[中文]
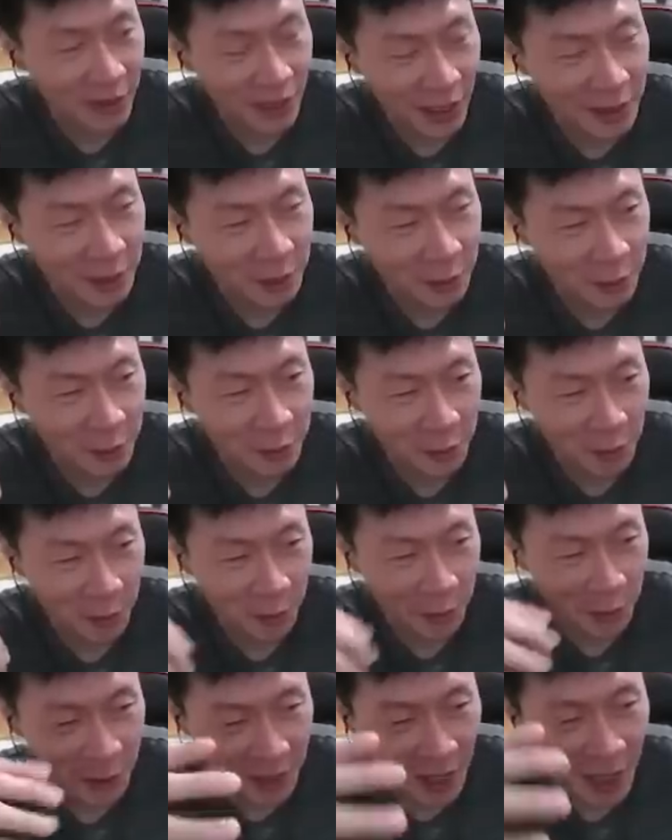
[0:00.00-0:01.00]
大概就会说：“
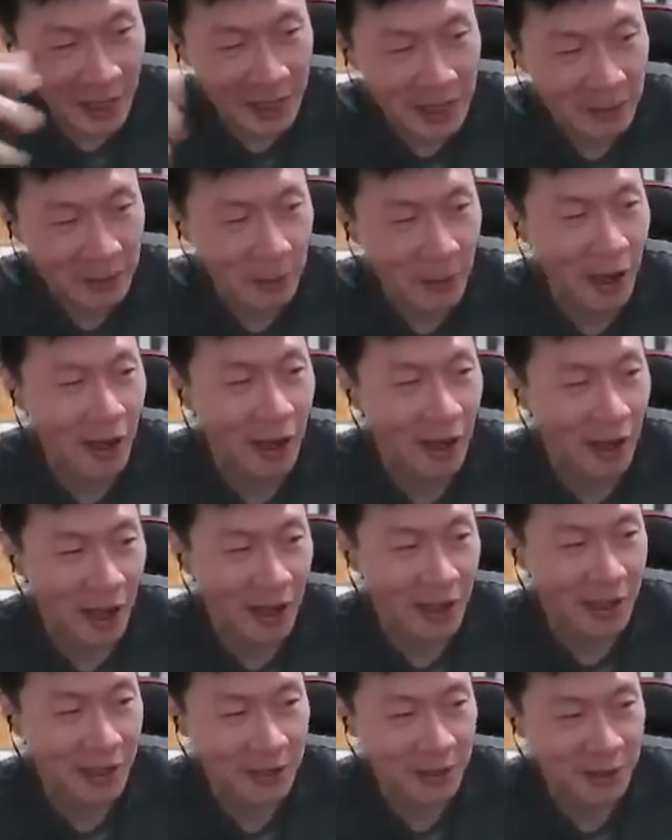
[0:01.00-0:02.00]
我大姨妈
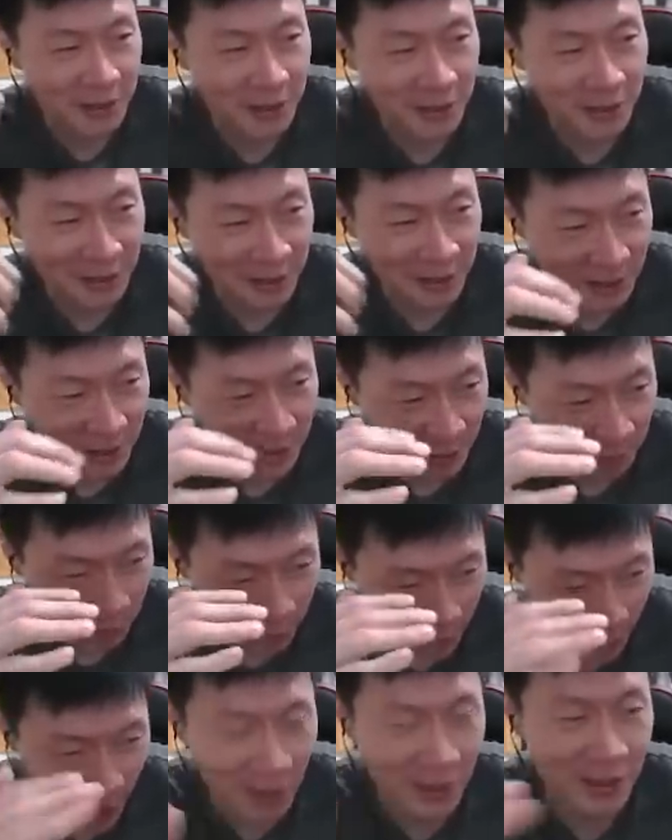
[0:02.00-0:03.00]
来了，
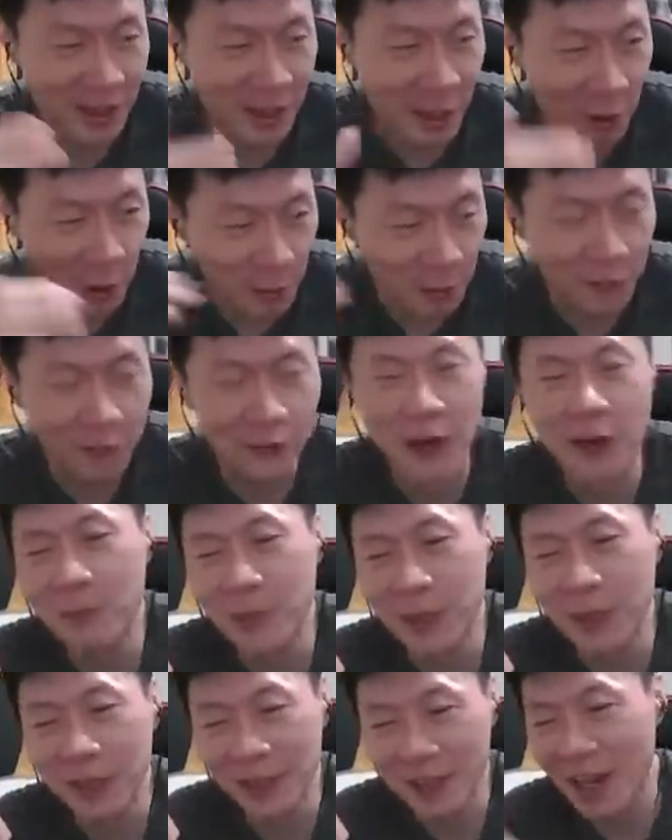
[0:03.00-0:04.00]
不要这样，我不方
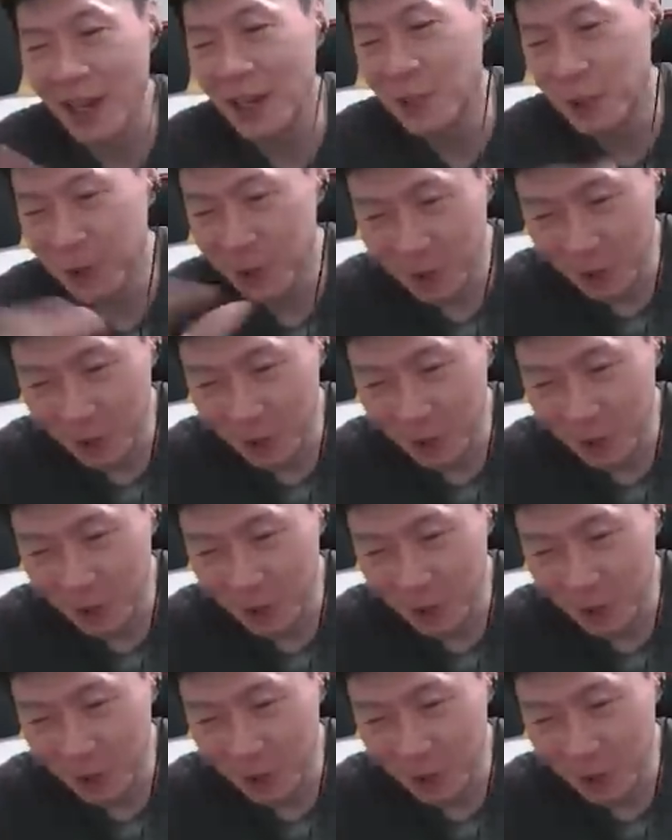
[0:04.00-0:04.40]
便。”大概就是